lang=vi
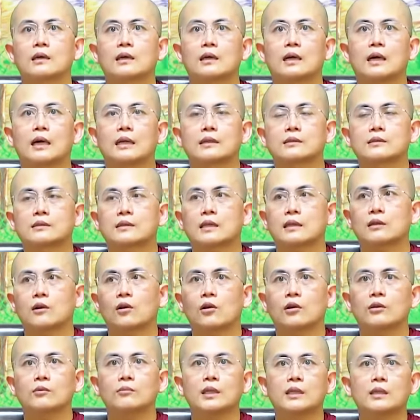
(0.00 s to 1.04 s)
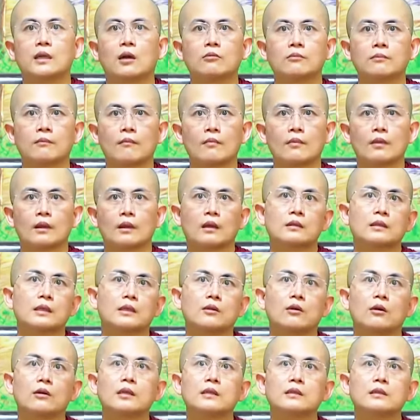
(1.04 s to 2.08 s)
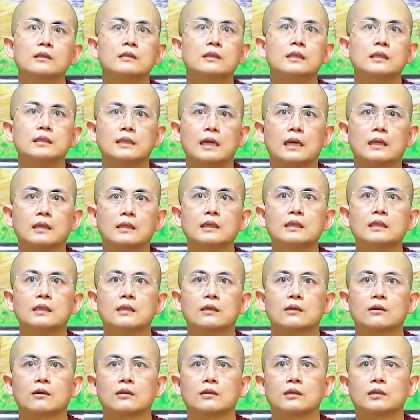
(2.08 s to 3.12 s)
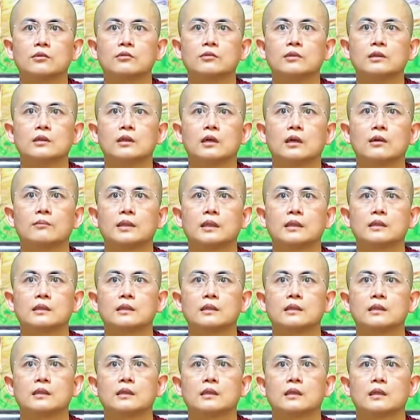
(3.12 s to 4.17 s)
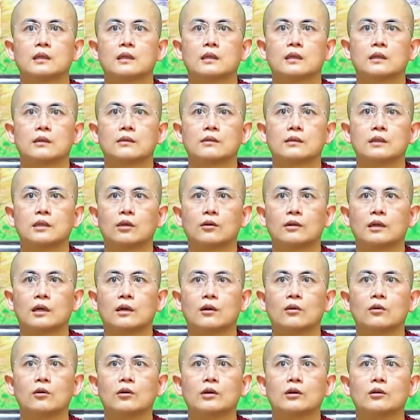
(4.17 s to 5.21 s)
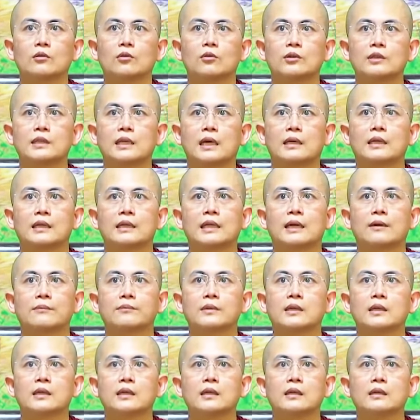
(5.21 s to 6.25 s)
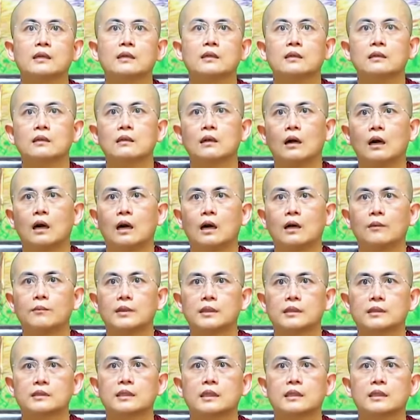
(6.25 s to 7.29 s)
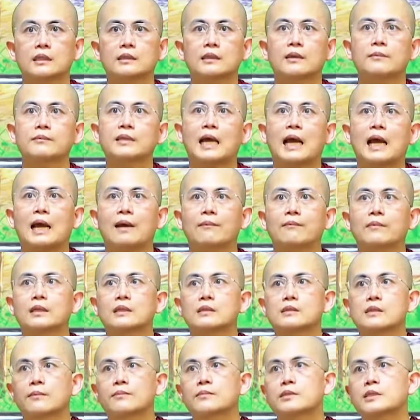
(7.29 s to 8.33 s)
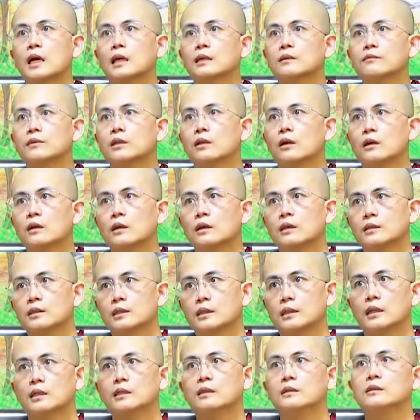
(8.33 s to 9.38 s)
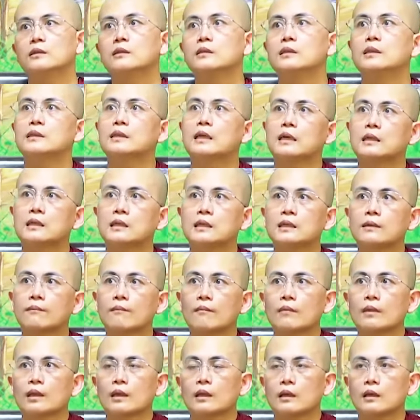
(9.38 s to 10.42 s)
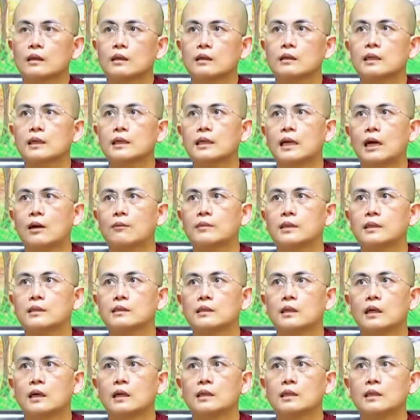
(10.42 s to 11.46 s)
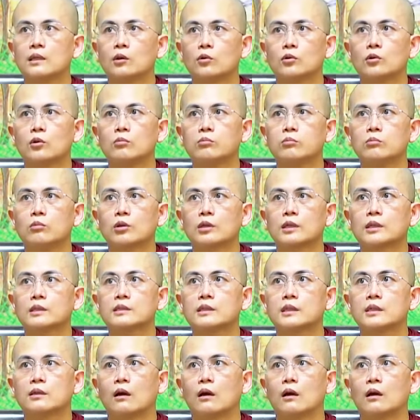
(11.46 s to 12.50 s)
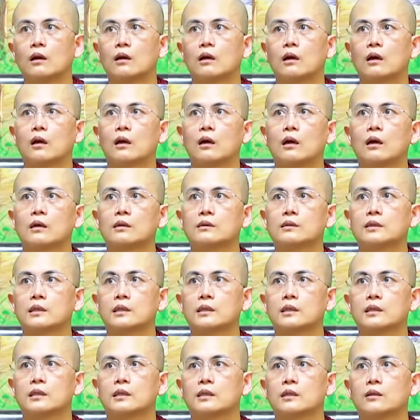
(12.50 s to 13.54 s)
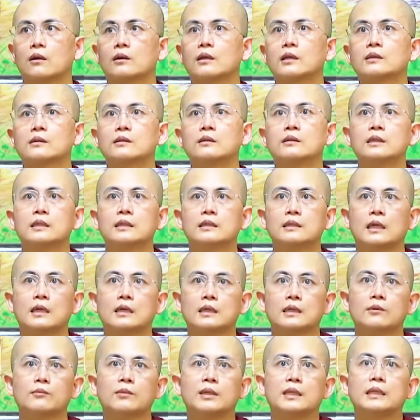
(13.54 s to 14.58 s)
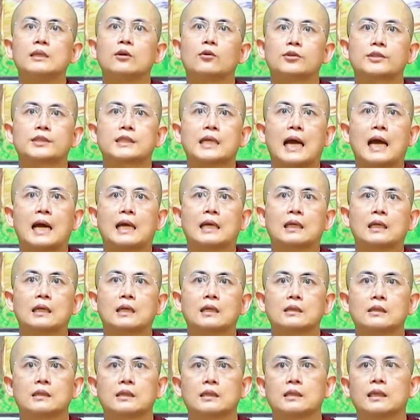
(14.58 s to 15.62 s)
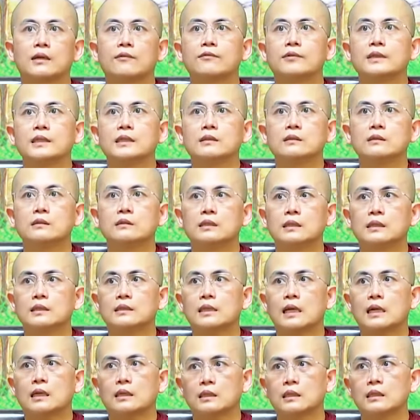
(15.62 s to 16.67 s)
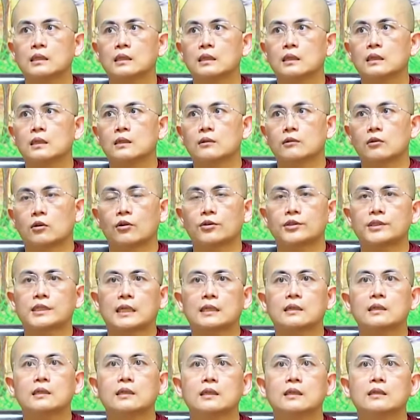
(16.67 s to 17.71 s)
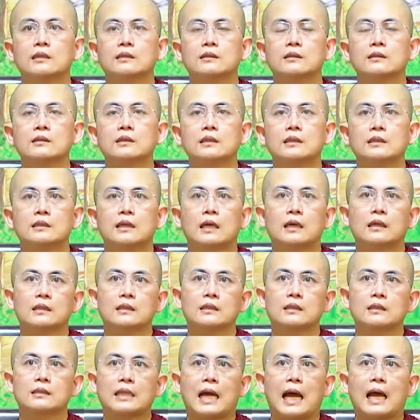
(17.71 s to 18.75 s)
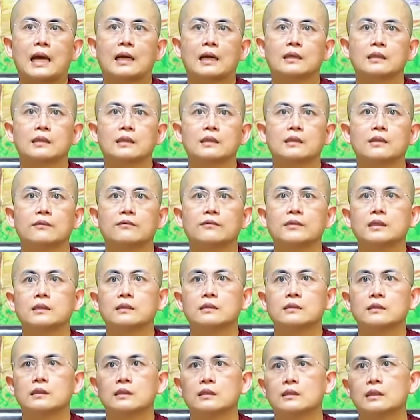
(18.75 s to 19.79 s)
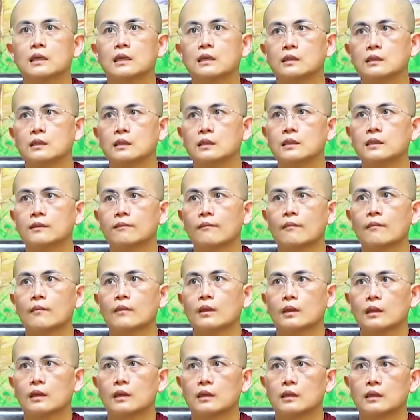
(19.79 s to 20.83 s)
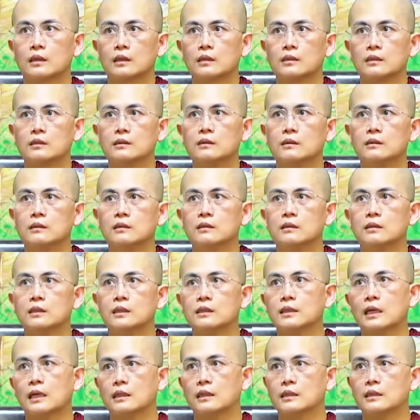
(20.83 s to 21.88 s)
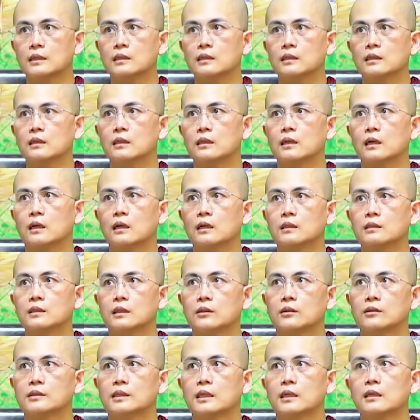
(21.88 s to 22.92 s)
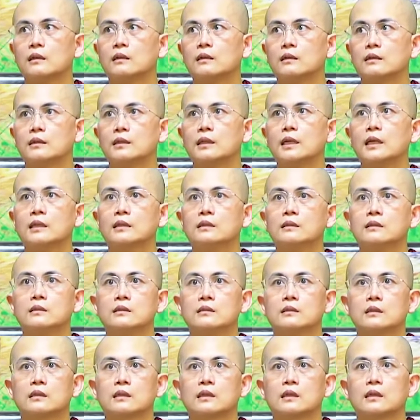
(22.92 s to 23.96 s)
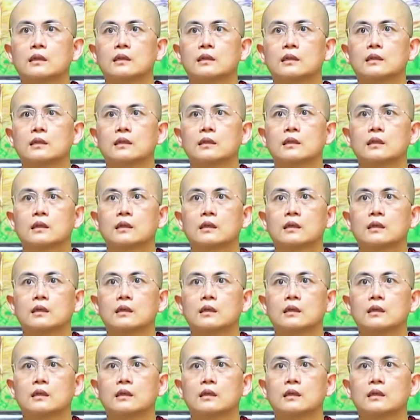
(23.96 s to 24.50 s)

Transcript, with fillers: gạch sắt ngói bê tông thì đó là như lý tác ý còn nếu như là mình mình hiểu là ôi cái ngôi nhà này đẹp thế uh, mình sinh ra tâm tham hay tâm sân với nó thì đấy là như ni tác ý thì cứ khi nào mình ờ, hiểu đúng một cái gì đó uh, thì đó là như ni tác ý mình hiểu xa thì là phi như ni tác ý có tránh kiến là như ni tác ý tà kiến là phi như ni tác ý thì cái như ni tác ý uh, thì nó sẽ khởi lên những cái